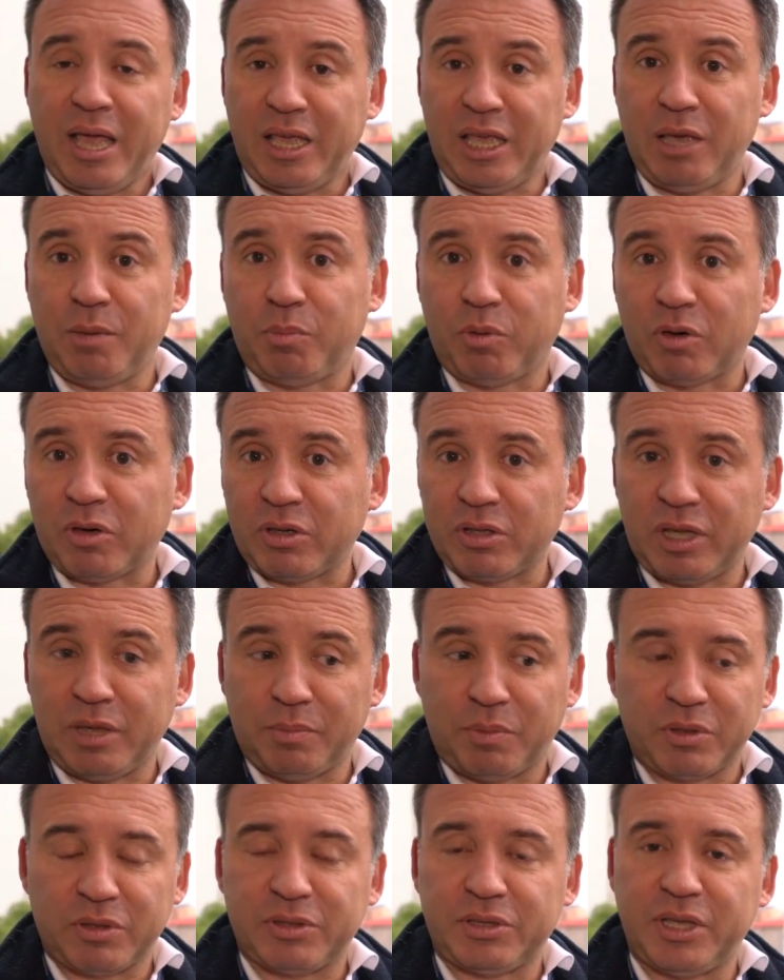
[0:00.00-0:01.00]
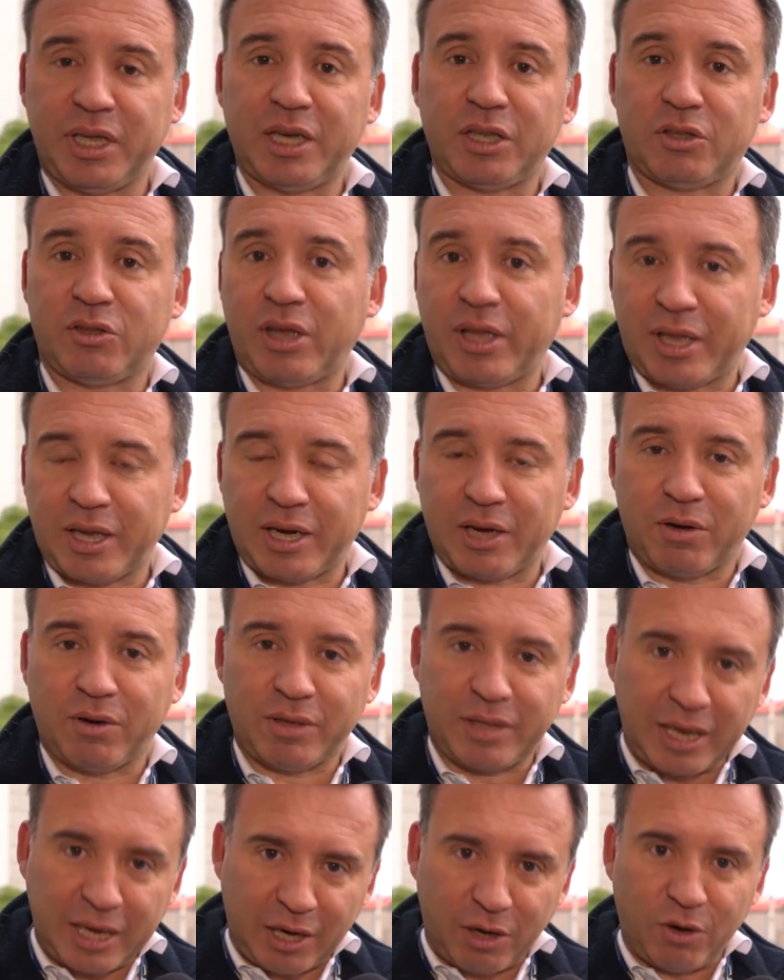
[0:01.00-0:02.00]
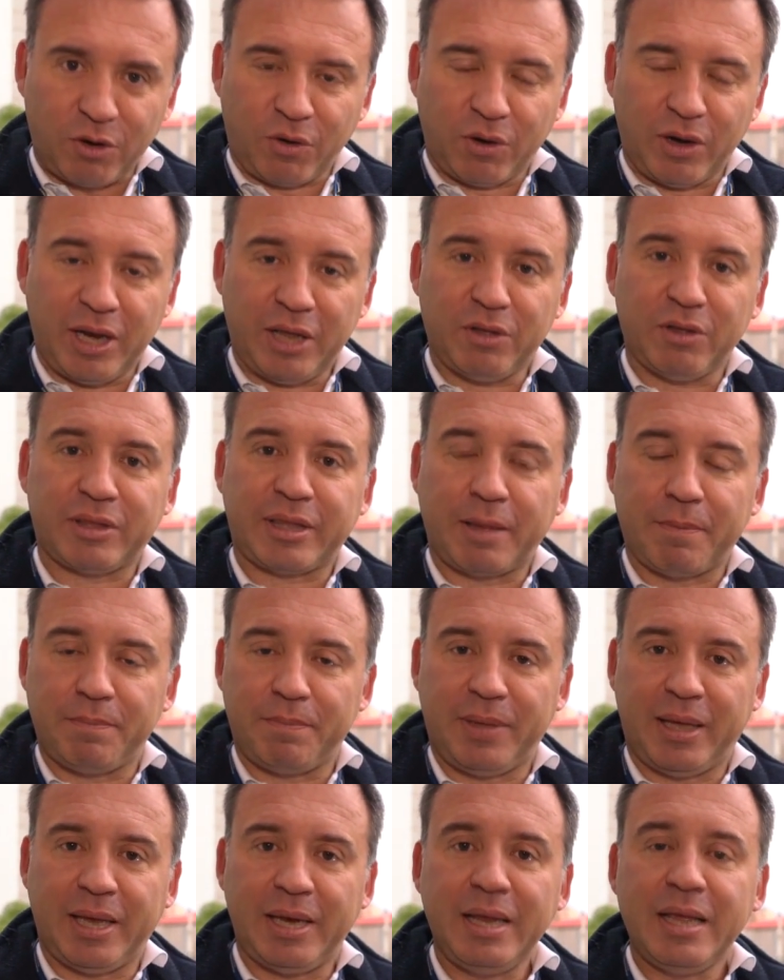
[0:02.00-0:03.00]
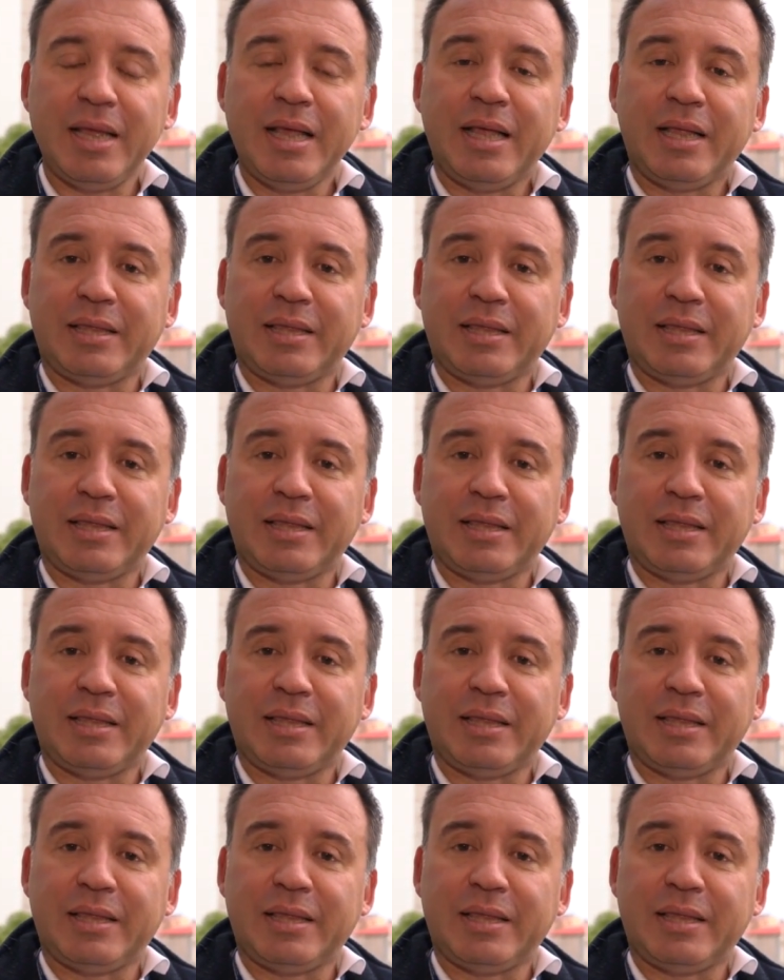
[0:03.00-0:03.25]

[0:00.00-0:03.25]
y por, por cierto hay que recordar que los colegios también